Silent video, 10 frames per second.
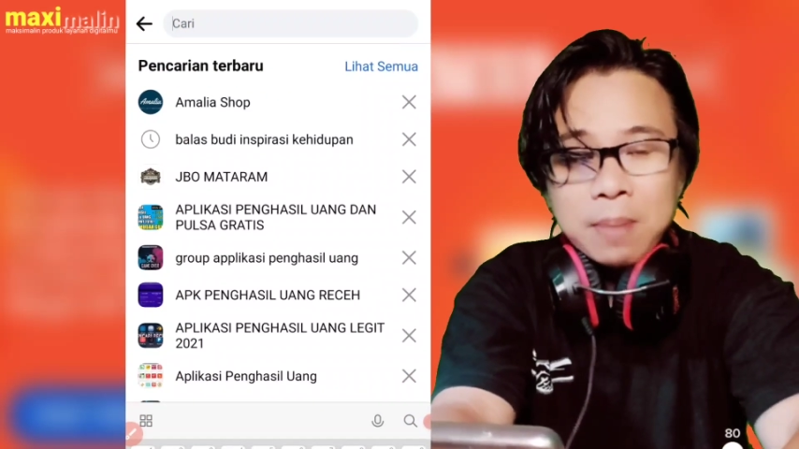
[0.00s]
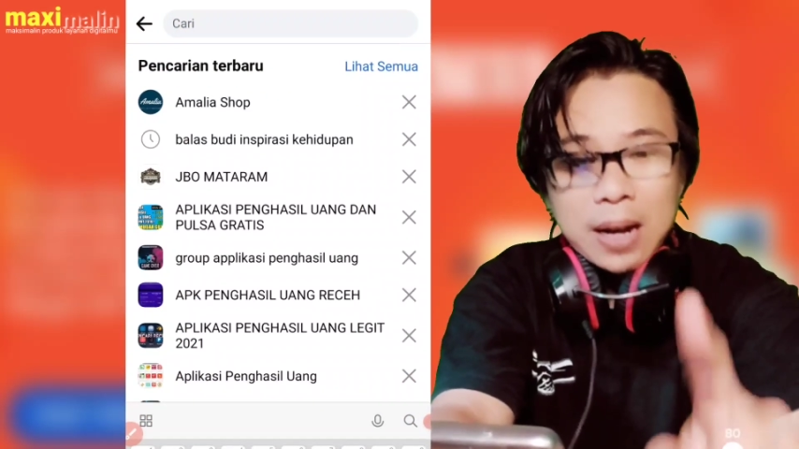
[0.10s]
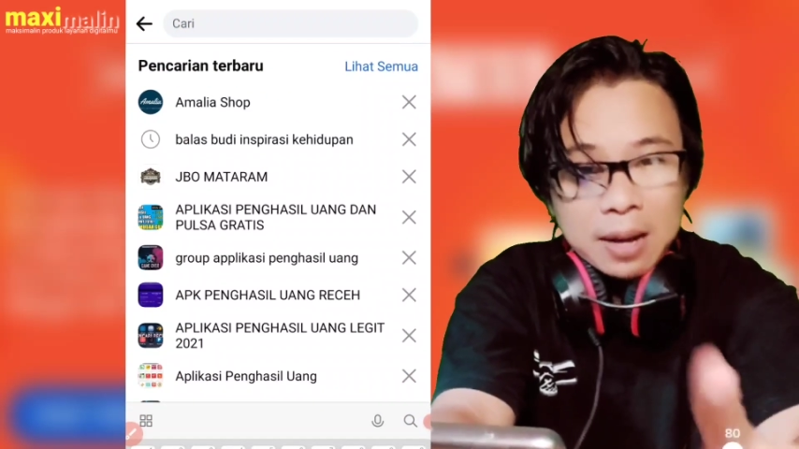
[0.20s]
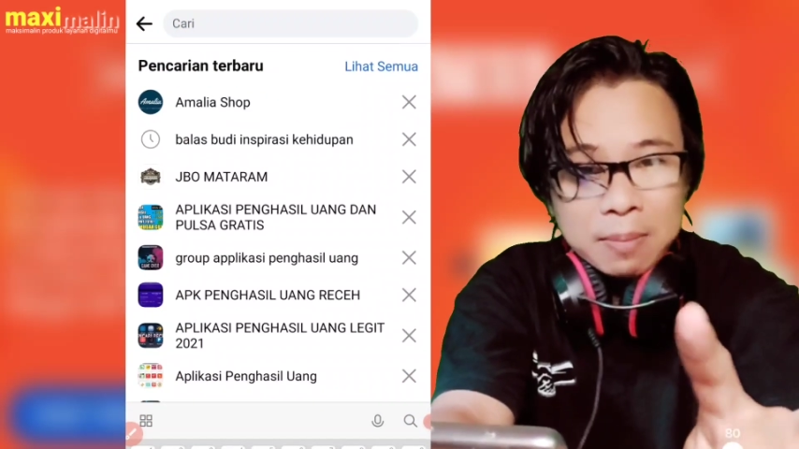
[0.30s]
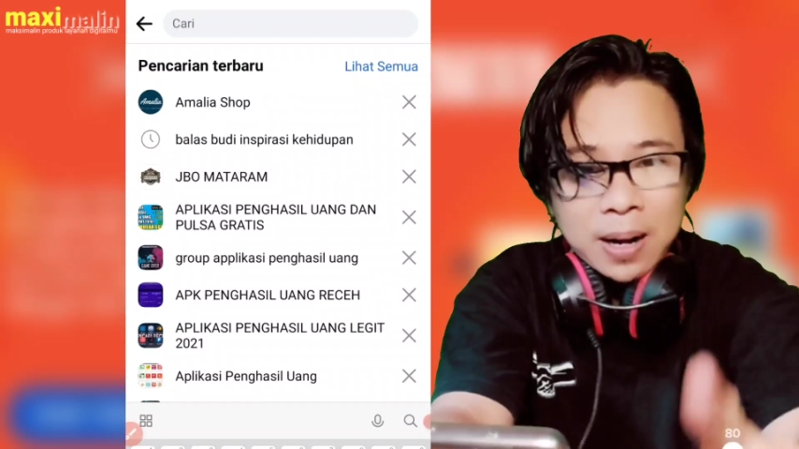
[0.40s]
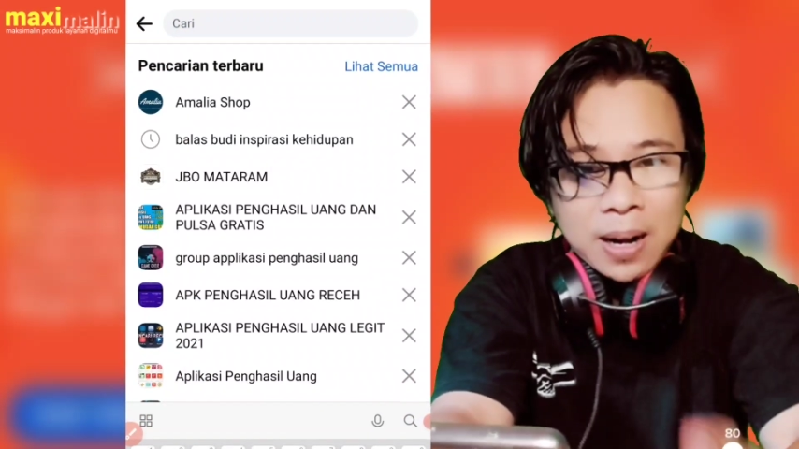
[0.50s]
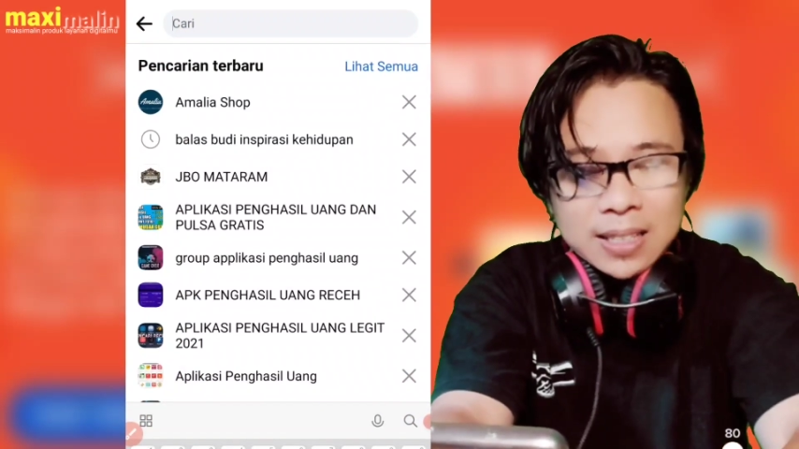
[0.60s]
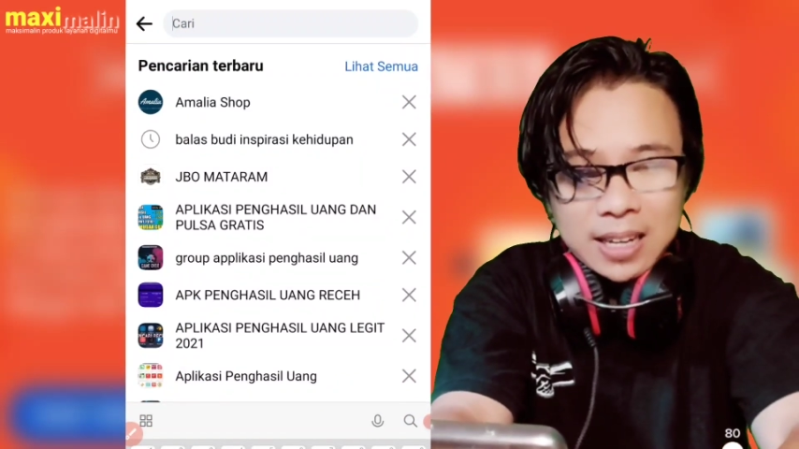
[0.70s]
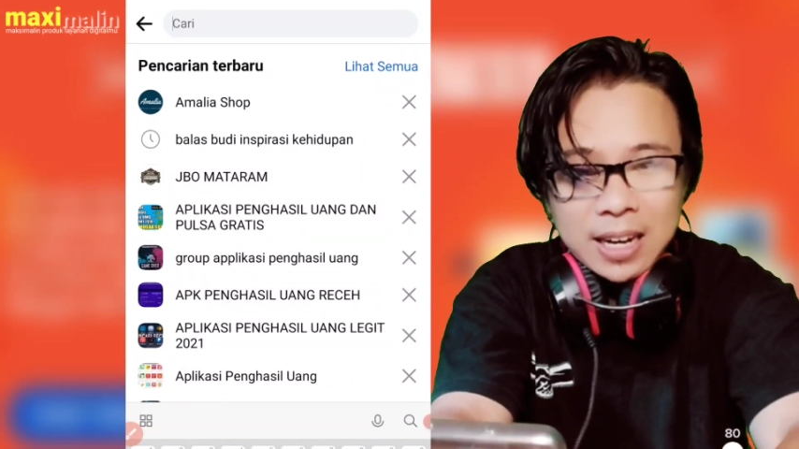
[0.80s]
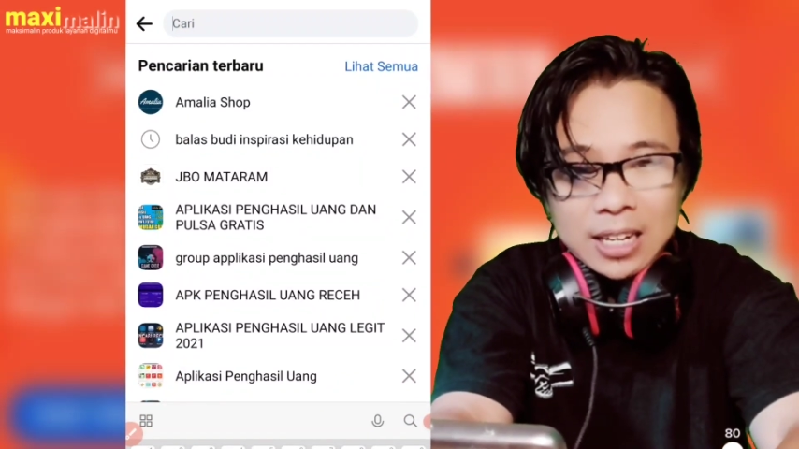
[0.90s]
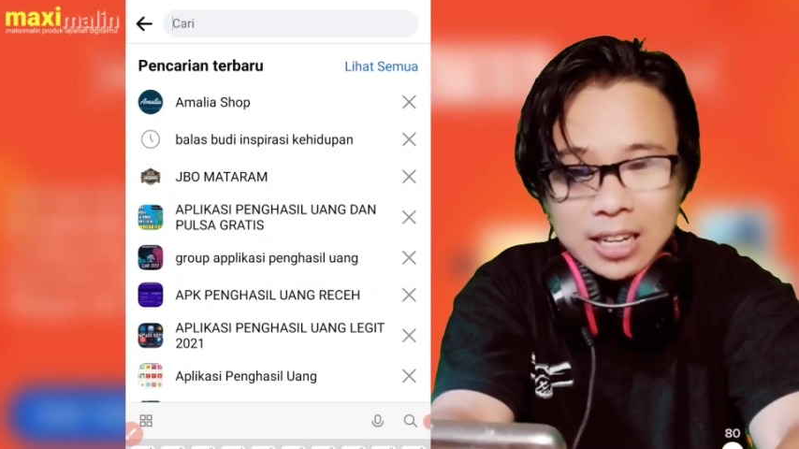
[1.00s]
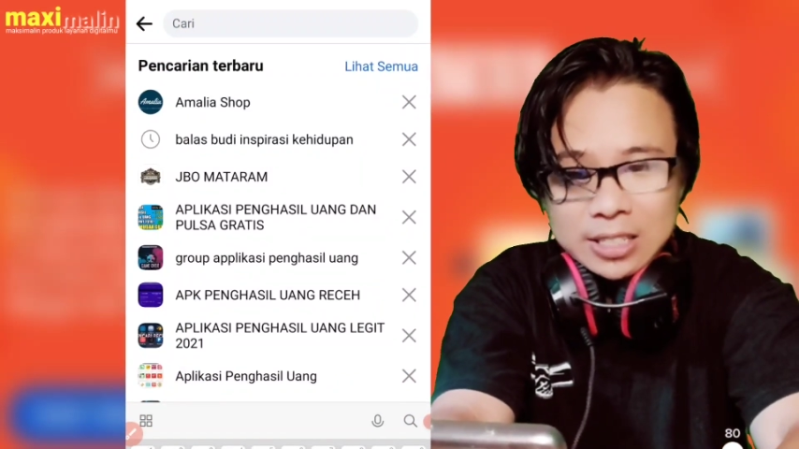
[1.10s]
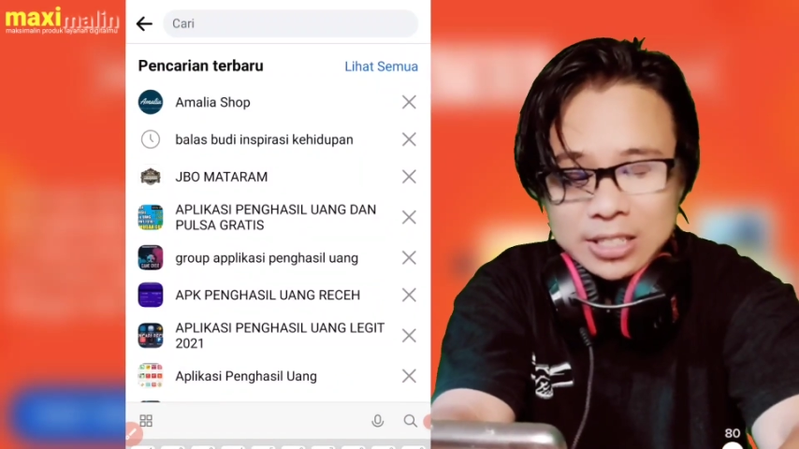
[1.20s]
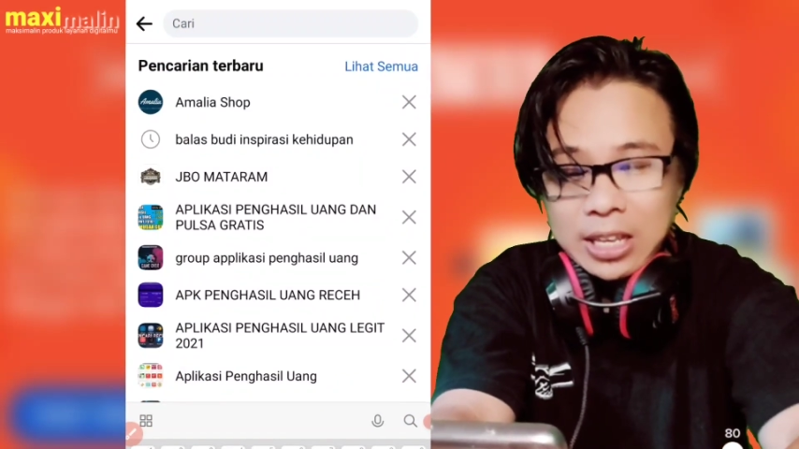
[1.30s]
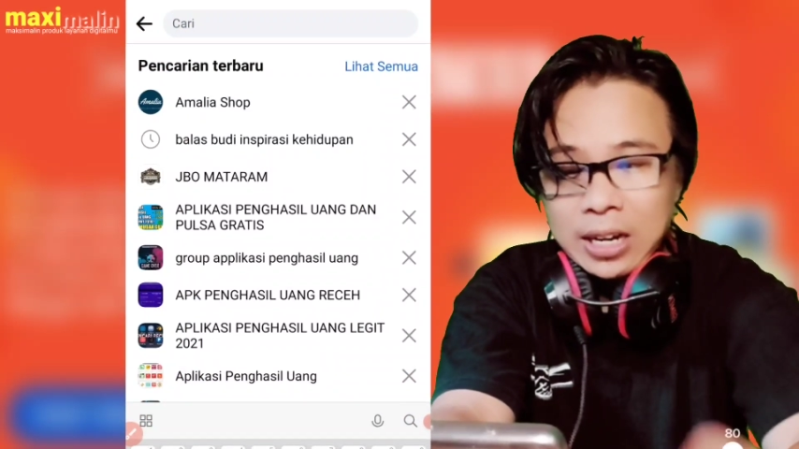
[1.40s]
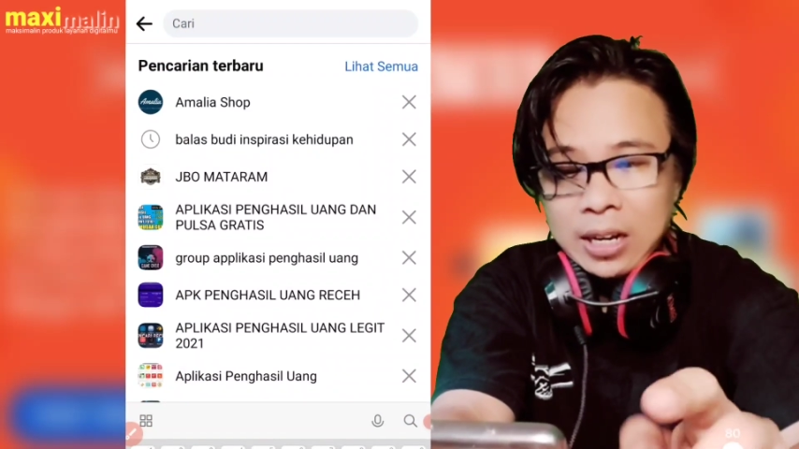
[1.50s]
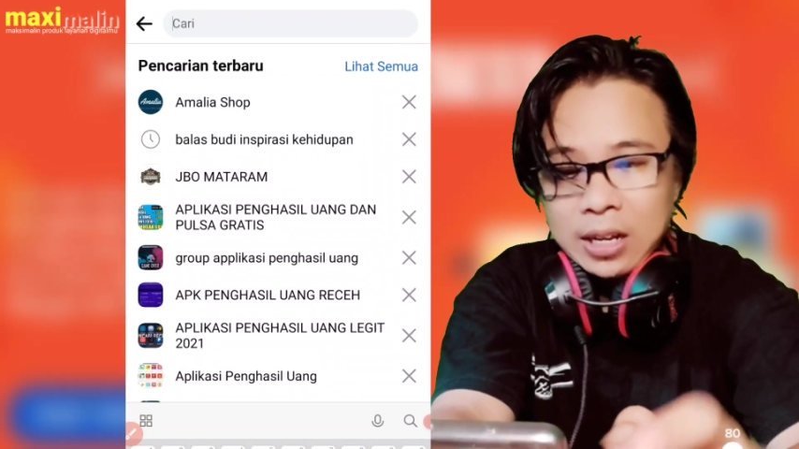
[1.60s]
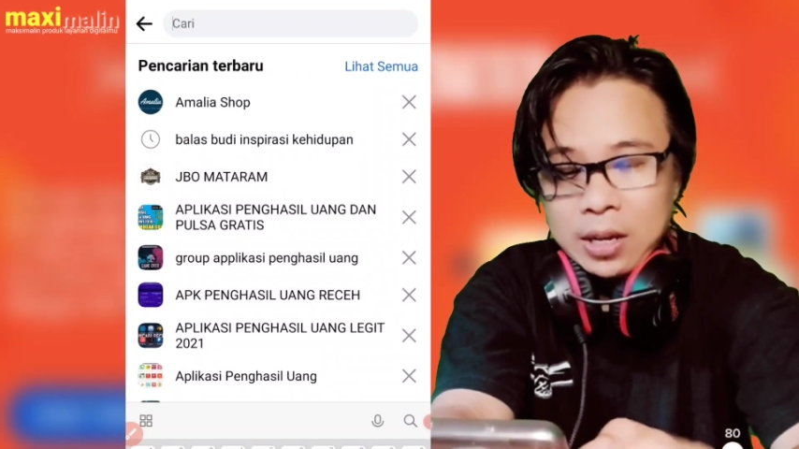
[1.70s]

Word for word: barang-barang yang kalian share.